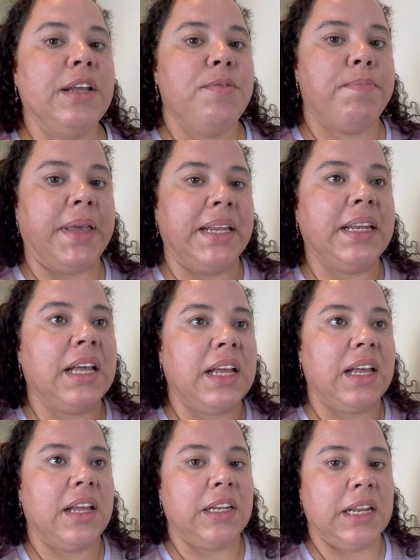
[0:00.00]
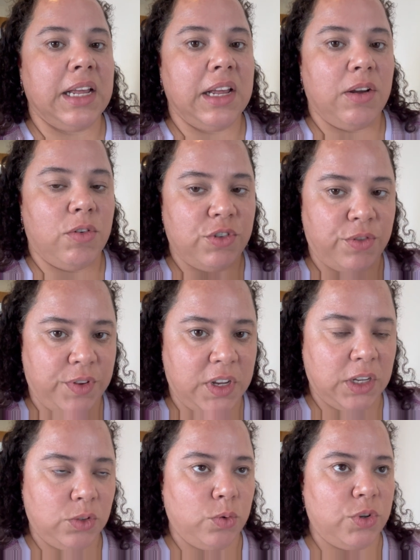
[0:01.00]
bem na, na onde
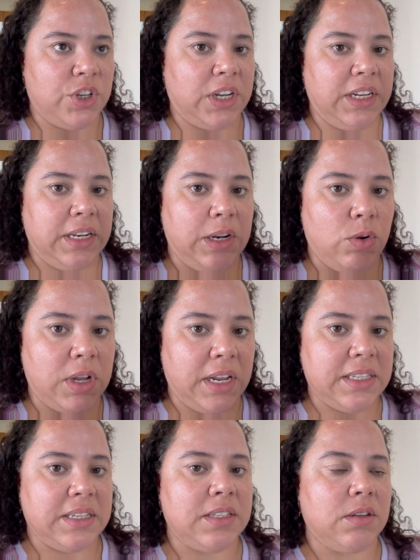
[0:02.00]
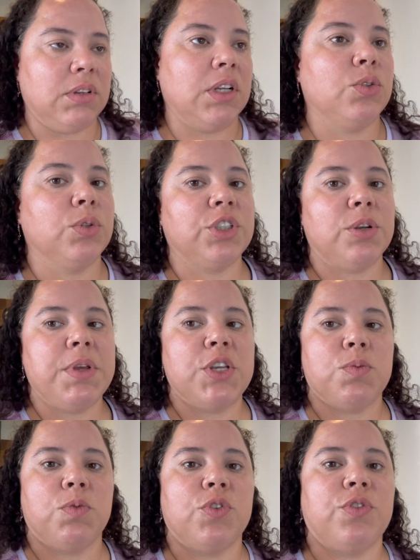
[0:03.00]
fica a ducha, ali na localização da ducha
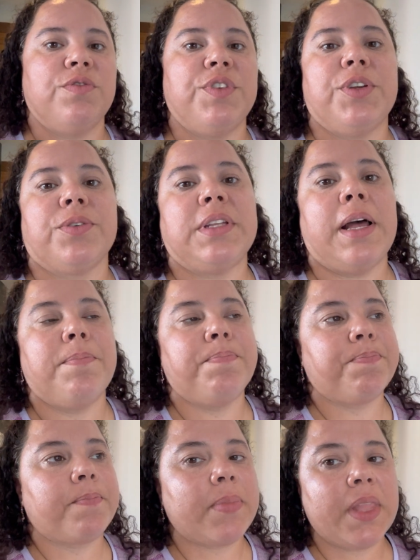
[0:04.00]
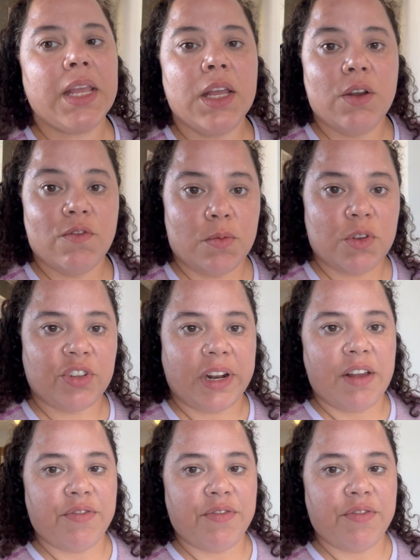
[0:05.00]
mesmo, do chuveiro, tá? Vou mostrar a